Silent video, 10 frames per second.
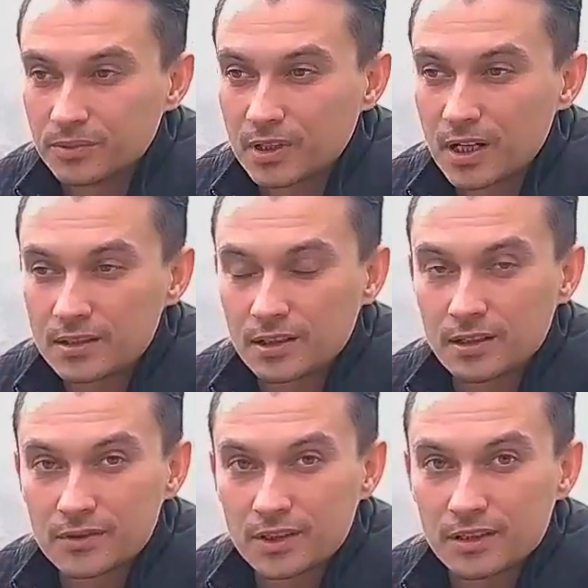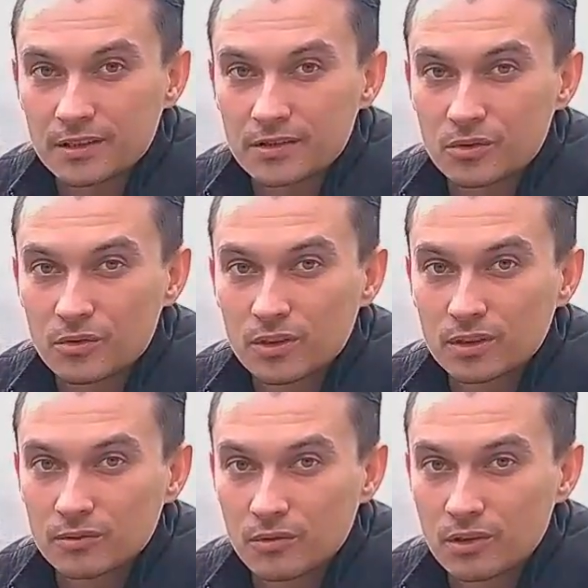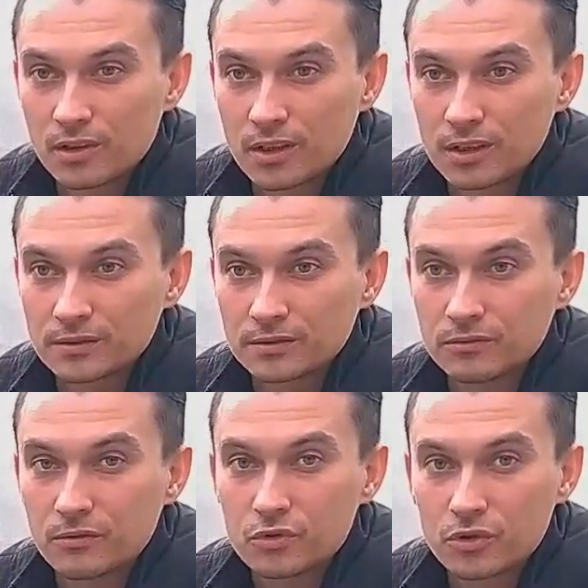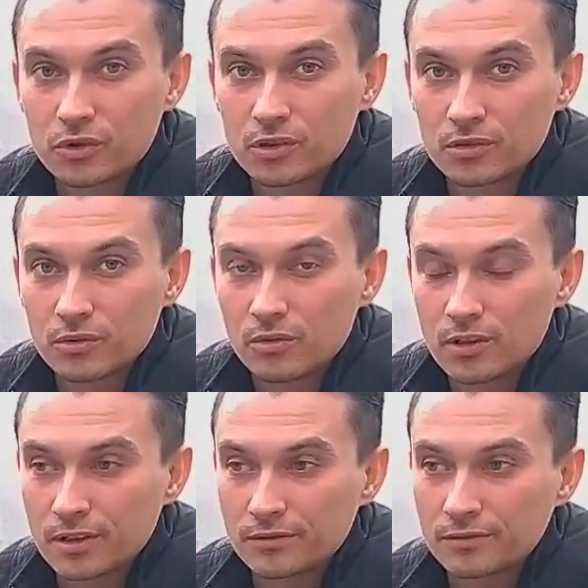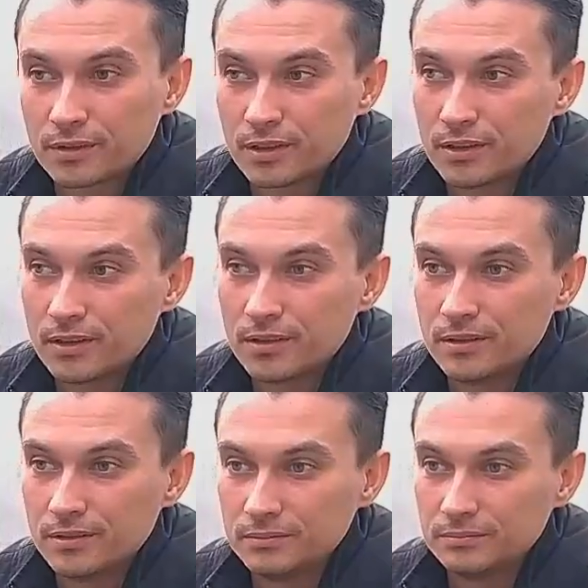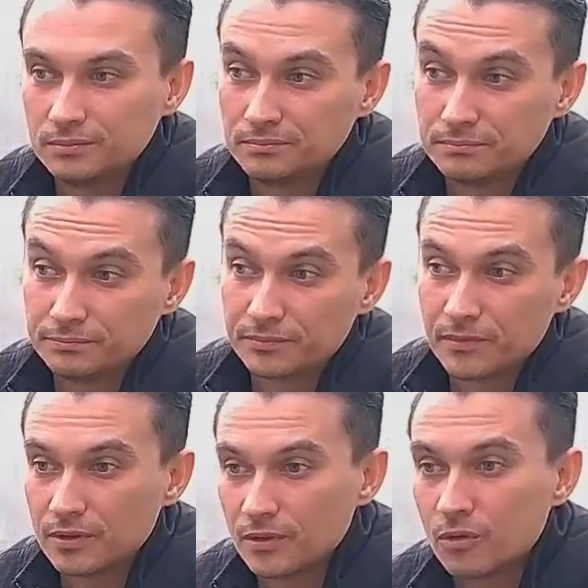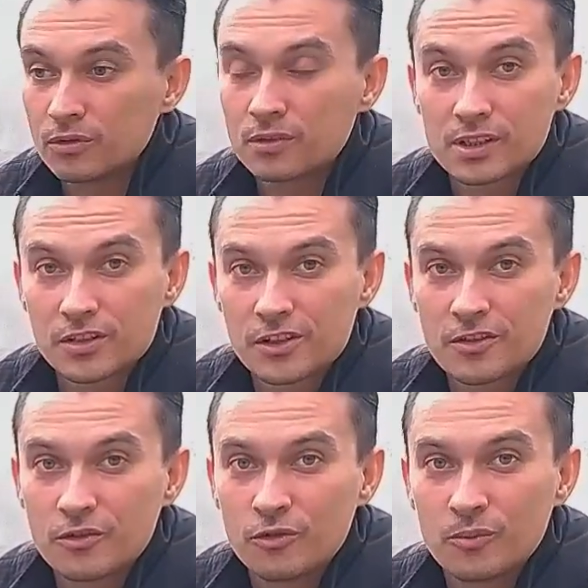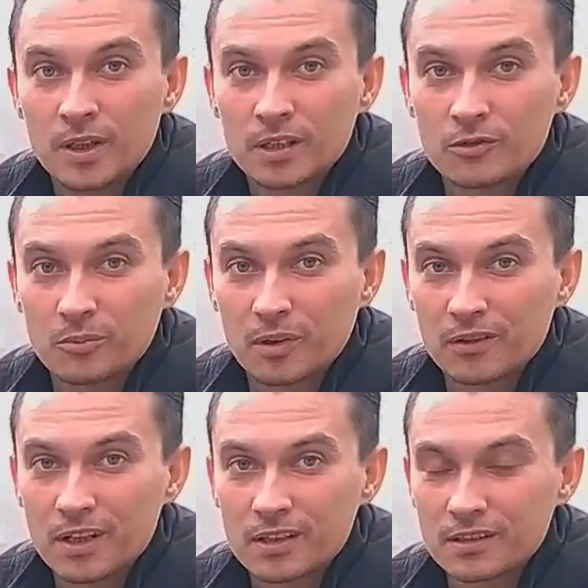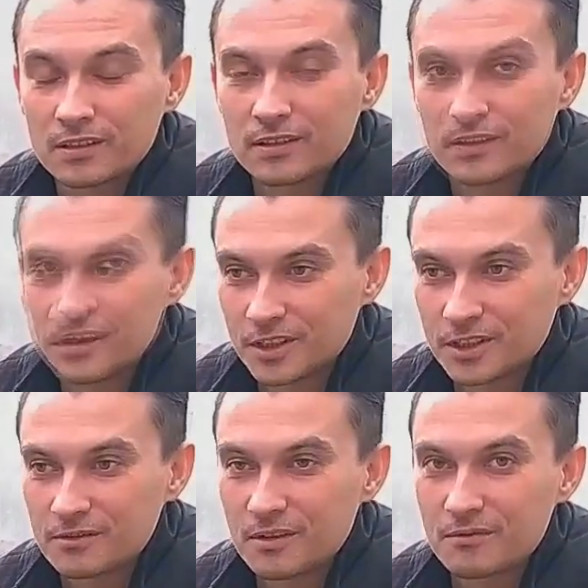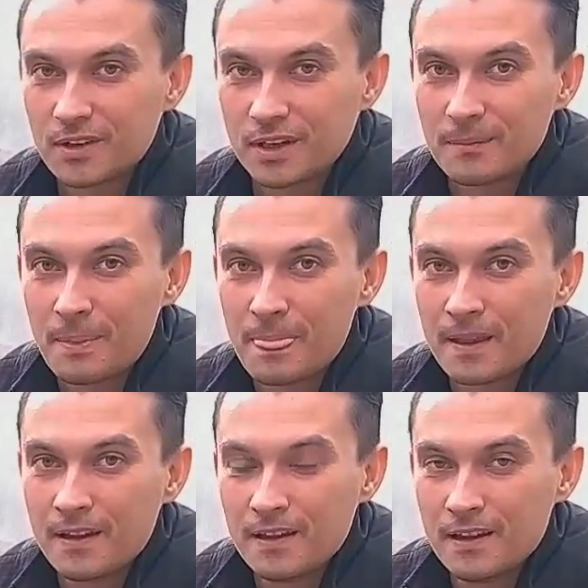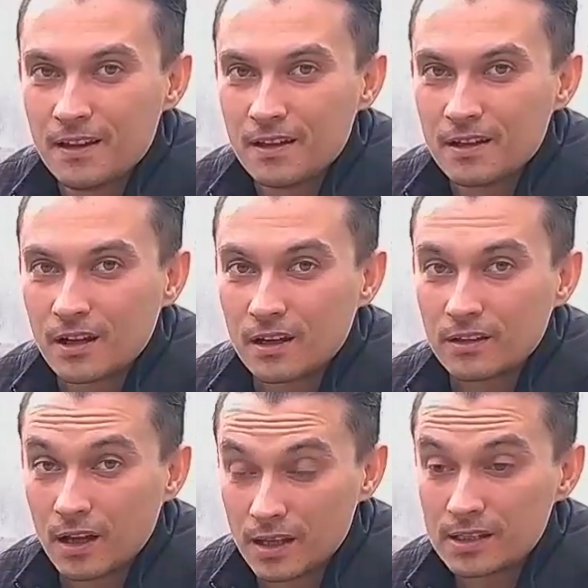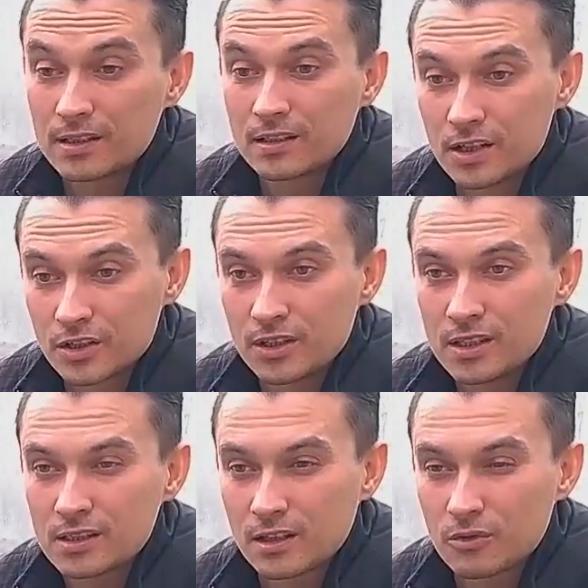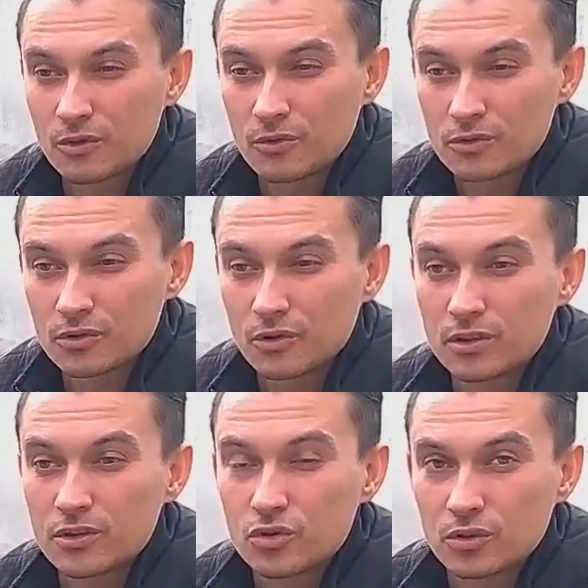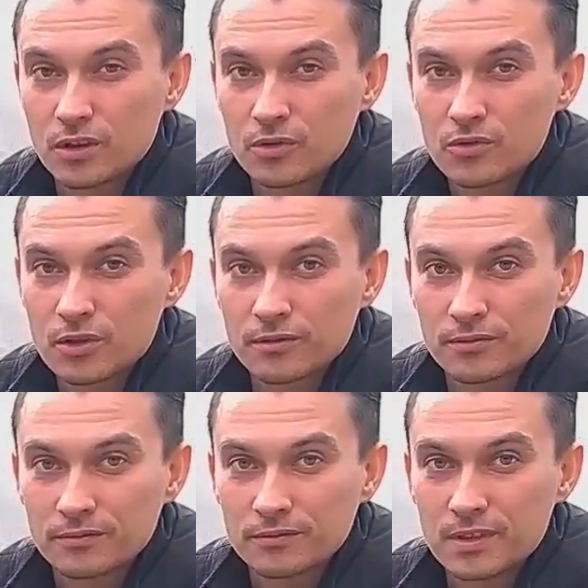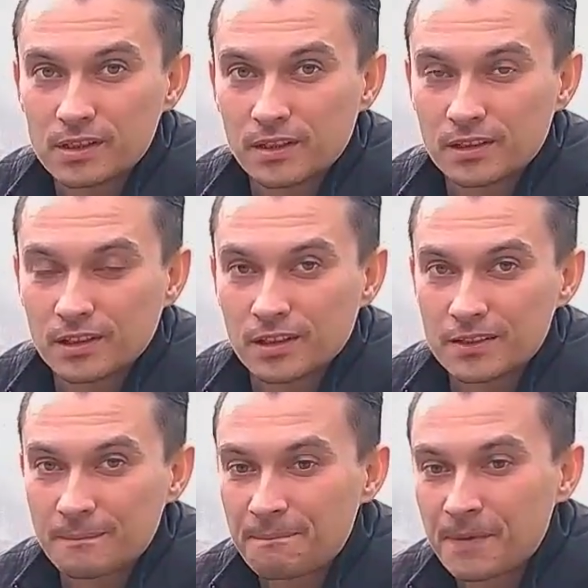хантеровский стоит около 200 долларов, и он, к сожалению, не умеет управлять через Wi-Fi. А если даже есть такое, он стоит еще дороже в несколько раз.